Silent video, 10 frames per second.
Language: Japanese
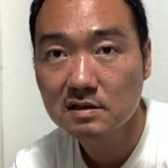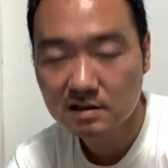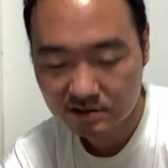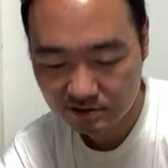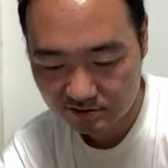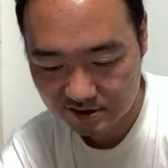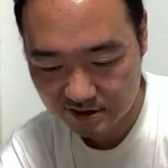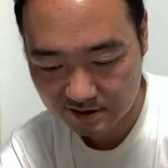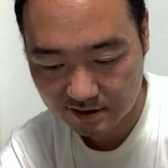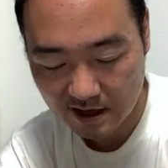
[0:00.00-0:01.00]
とおっしゃっ
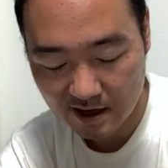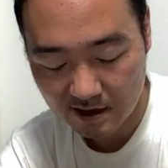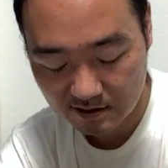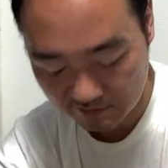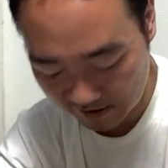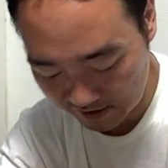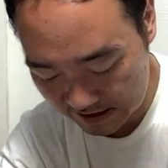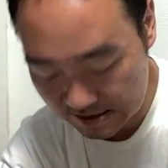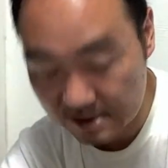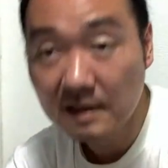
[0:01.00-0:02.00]
たわけで
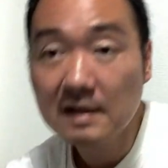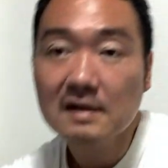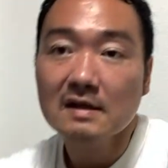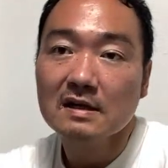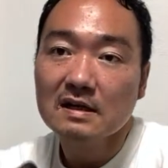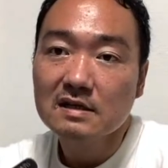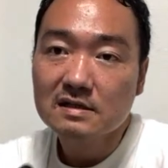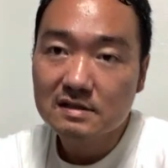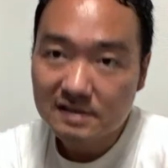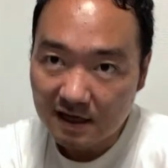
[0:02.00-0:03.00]
す。
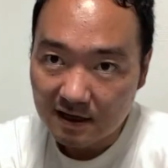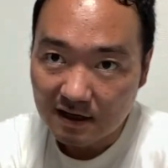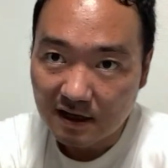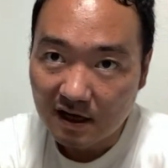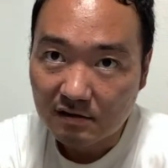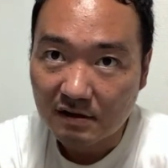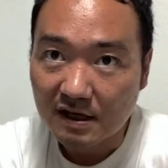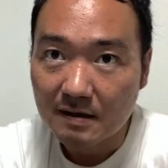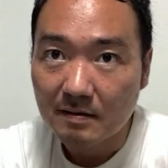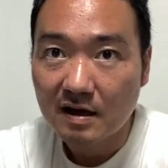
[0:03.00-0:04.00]
じゃあ、これ
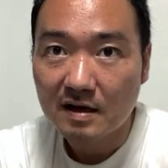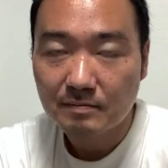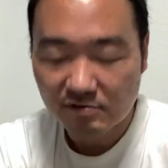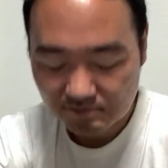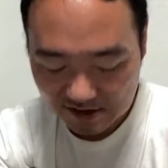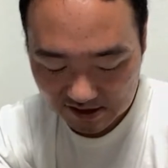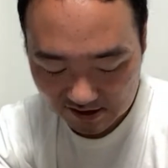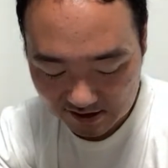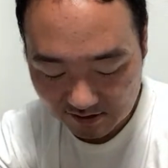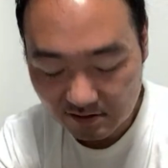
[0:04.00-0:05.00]
があ盆
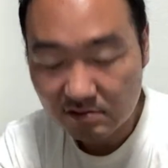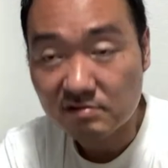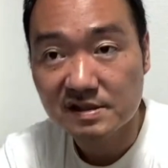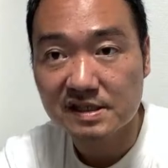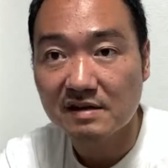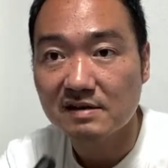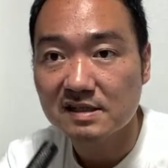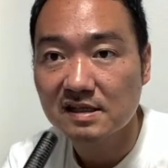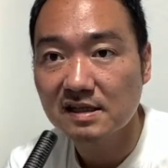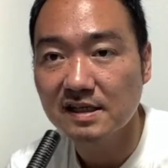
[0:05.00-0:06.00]
祭りの打ち合わ
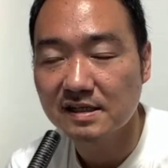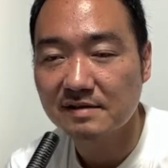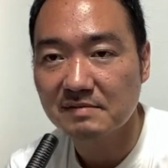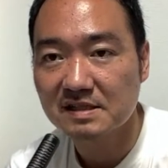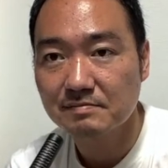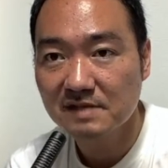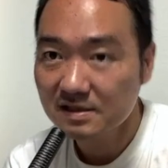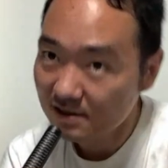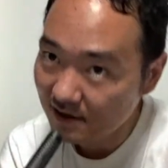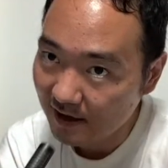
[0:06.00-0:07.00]
せに行きます。皆
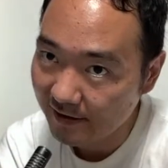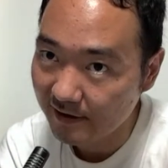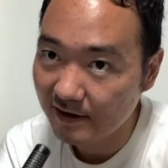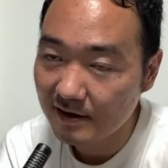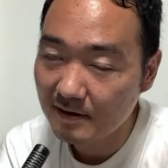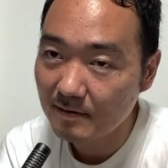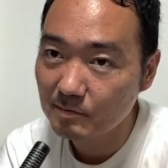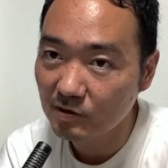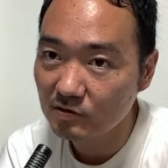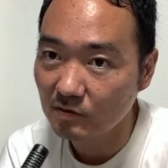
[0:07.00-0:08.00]
さんね、えー、
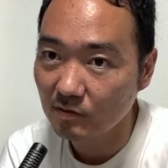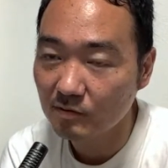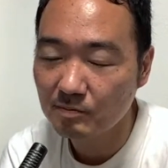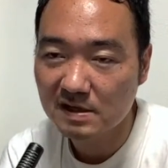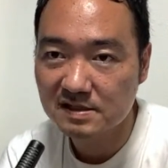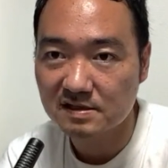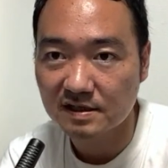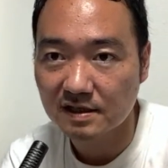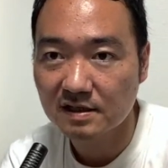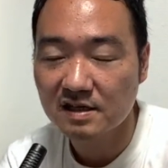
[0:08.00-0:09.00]
盆祭
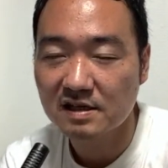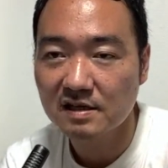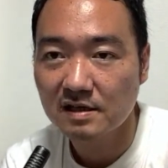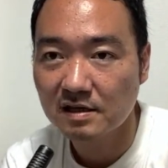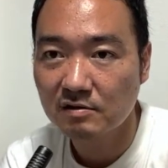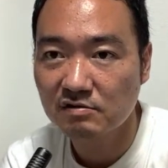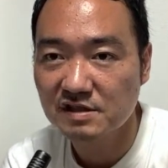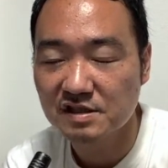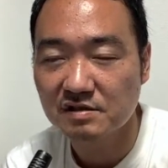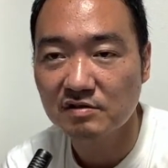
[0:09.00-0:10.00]
り、えー、個
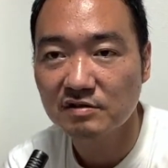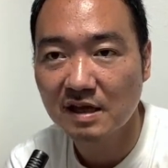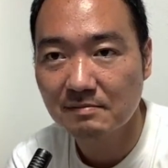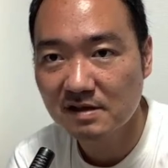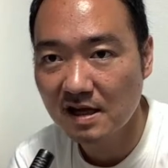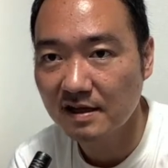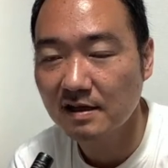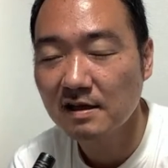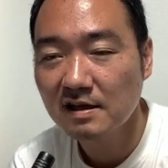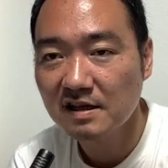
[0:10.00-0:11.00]
人をたらい、
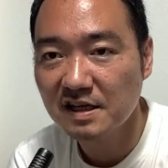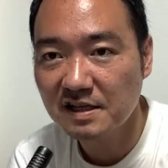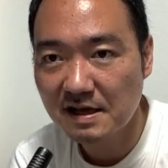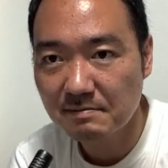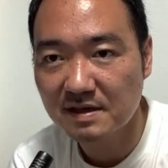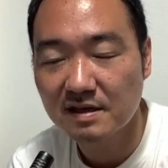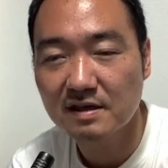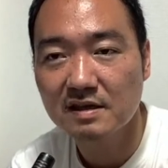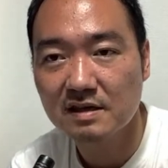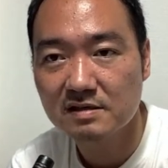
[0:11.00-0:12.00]
痛み、
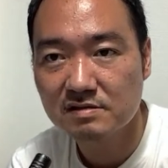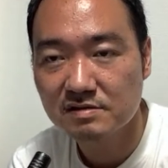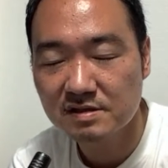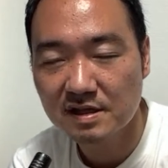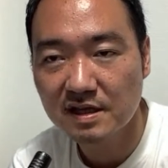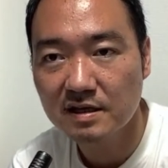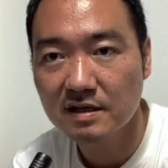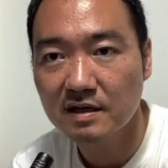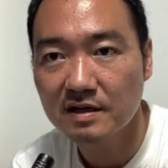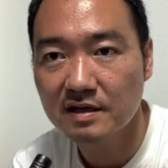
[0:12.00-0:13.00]
そして、
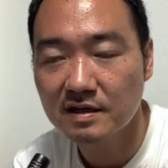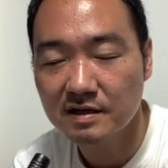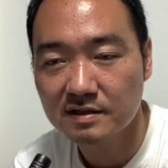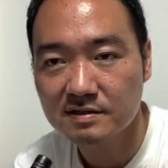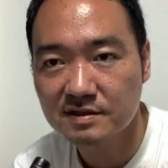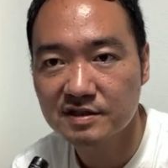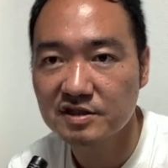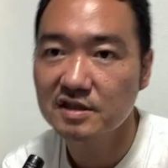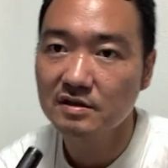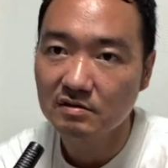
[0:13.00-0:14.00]
えー、
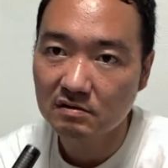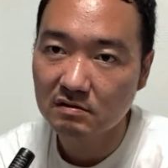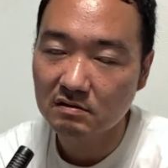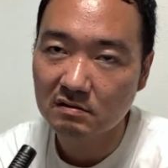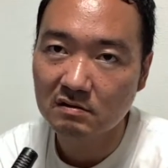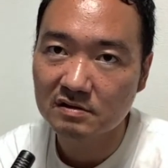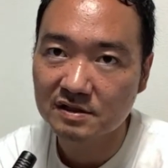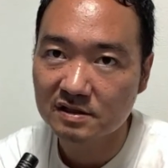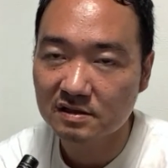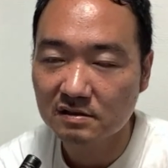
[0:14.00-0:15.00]
追悼を
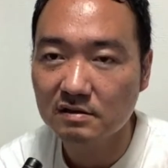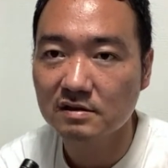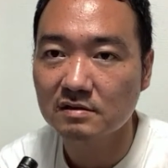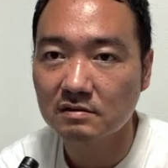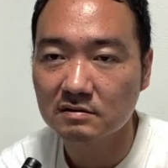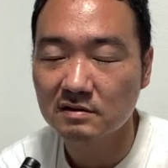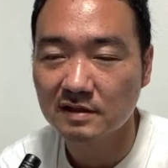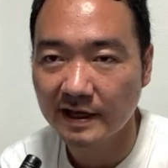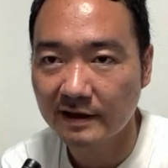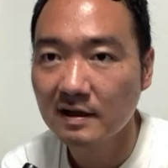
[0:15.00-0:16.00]
するということで、